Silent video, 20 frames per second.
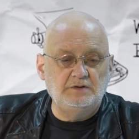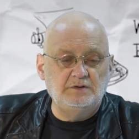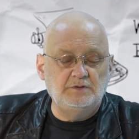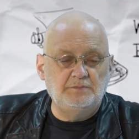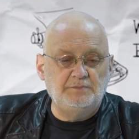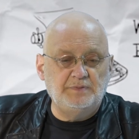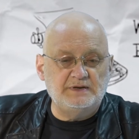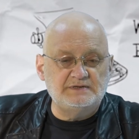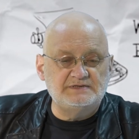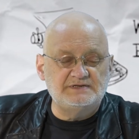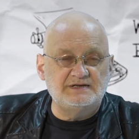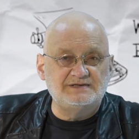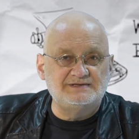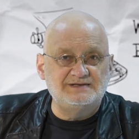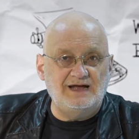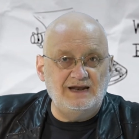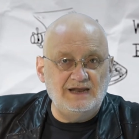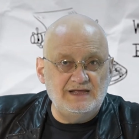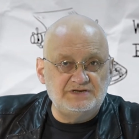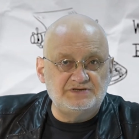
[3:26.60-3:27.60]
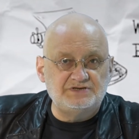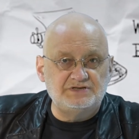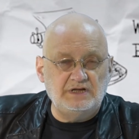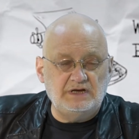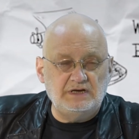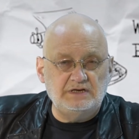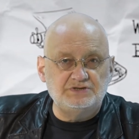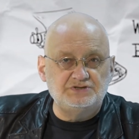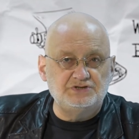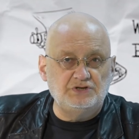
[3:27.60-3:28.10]
E, prasa
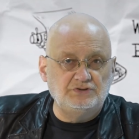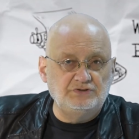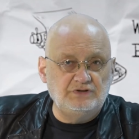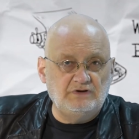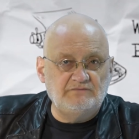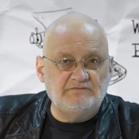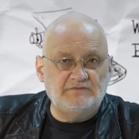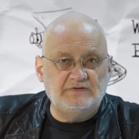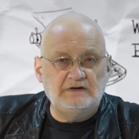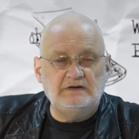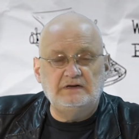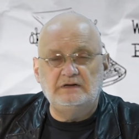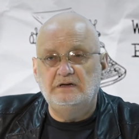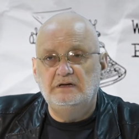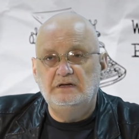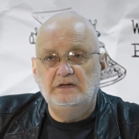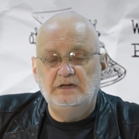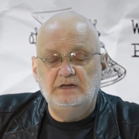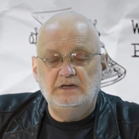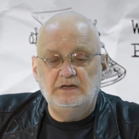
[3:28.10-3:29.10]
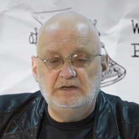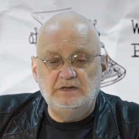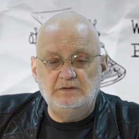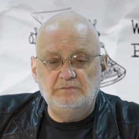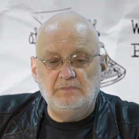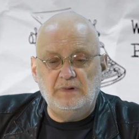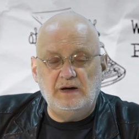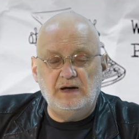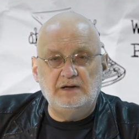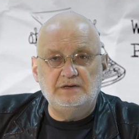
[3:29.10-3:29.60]
zależna, rządowa
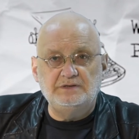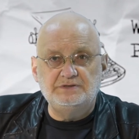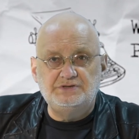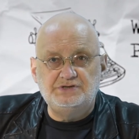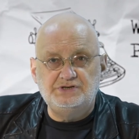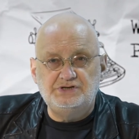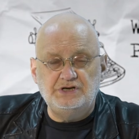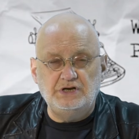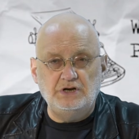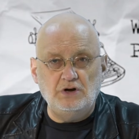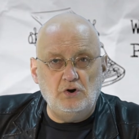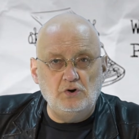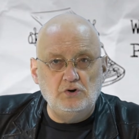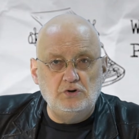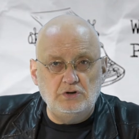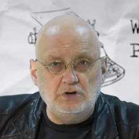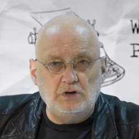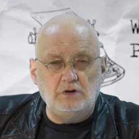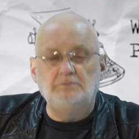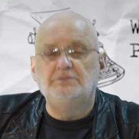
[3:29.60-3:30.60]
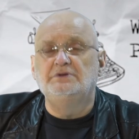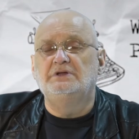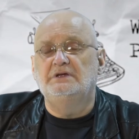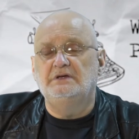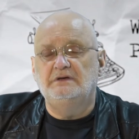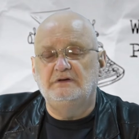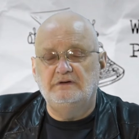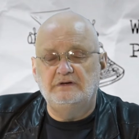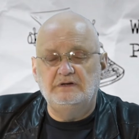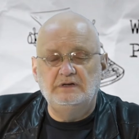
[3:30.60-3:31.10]
ma dzisiaj
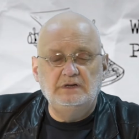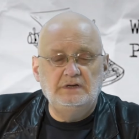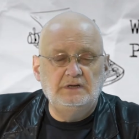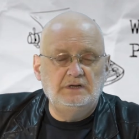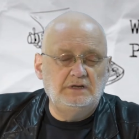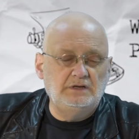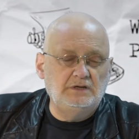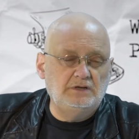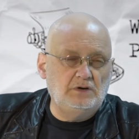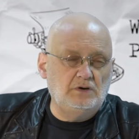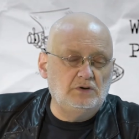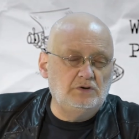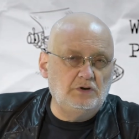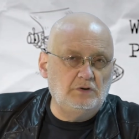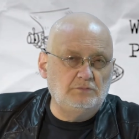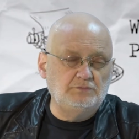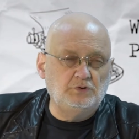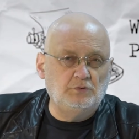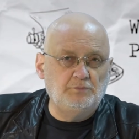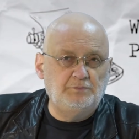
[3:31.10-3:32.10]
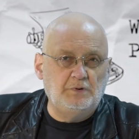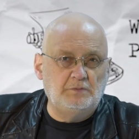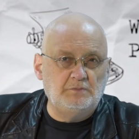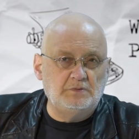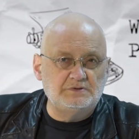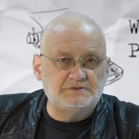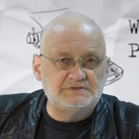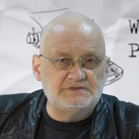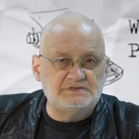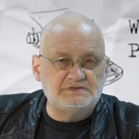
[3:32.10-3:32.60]
ogromne, ogromną
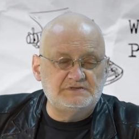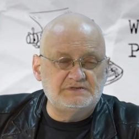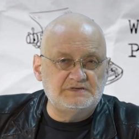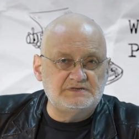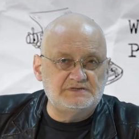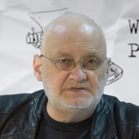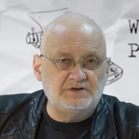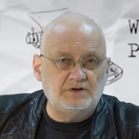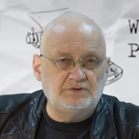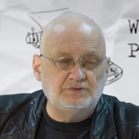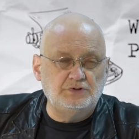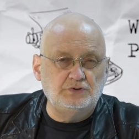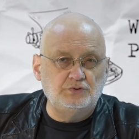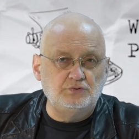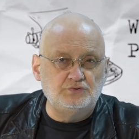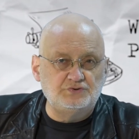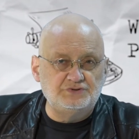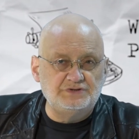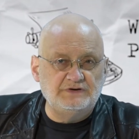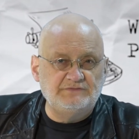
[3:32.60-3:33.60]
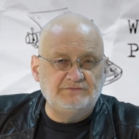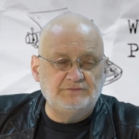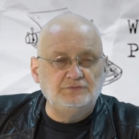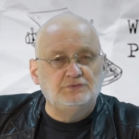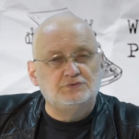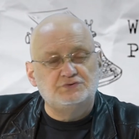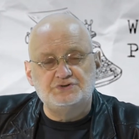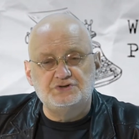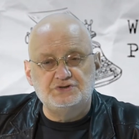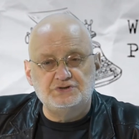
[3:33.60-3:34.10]
pomoc ze strony różnych
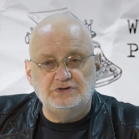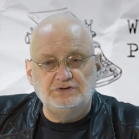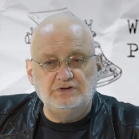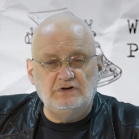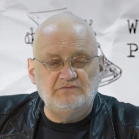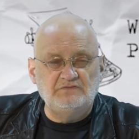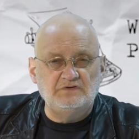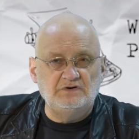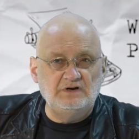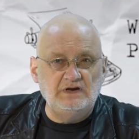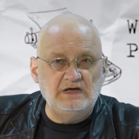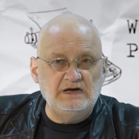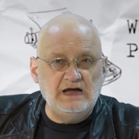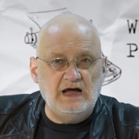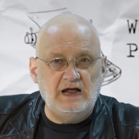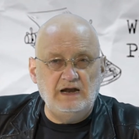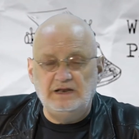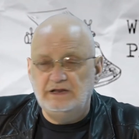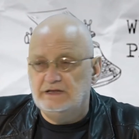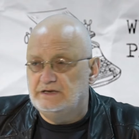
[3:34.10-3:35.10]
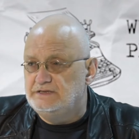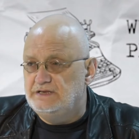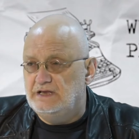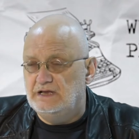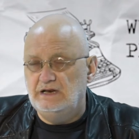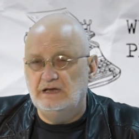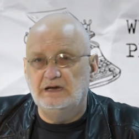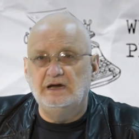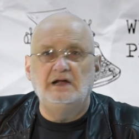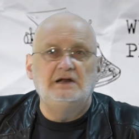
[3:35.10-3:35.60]
funduszy rządowych, legalnych,
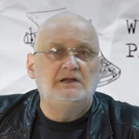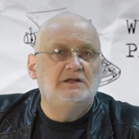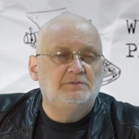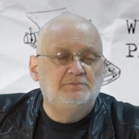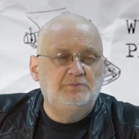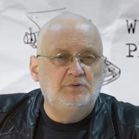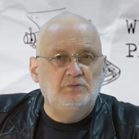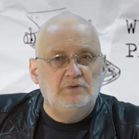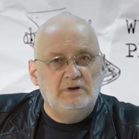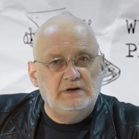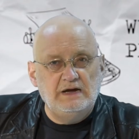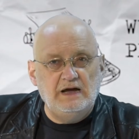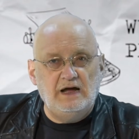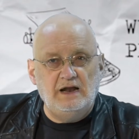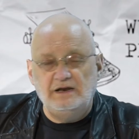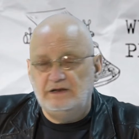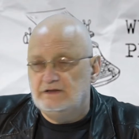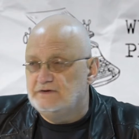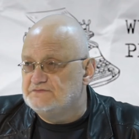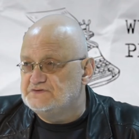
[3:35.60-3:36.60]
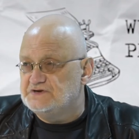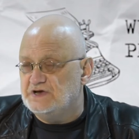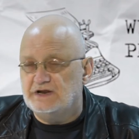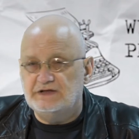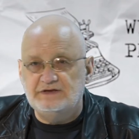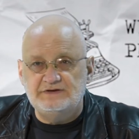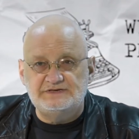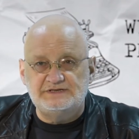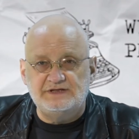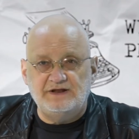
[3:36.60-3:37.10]
nielegalnych, półlegalnych, w
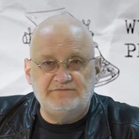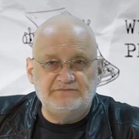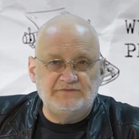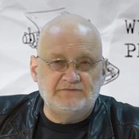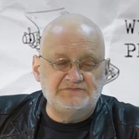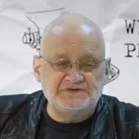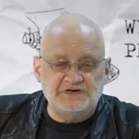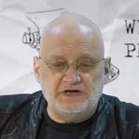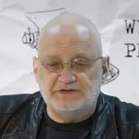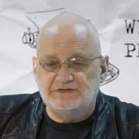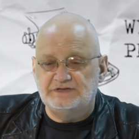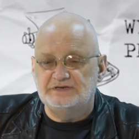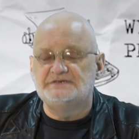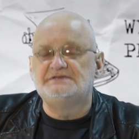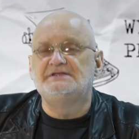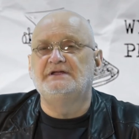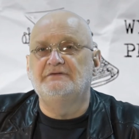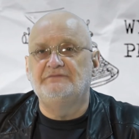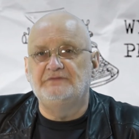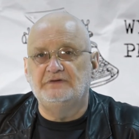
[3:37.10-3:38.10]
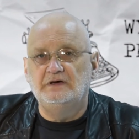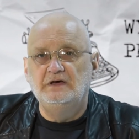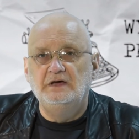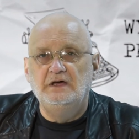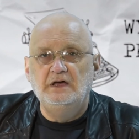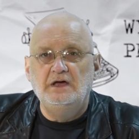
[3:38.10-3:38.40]
szarej strefie, w czarnej strefie.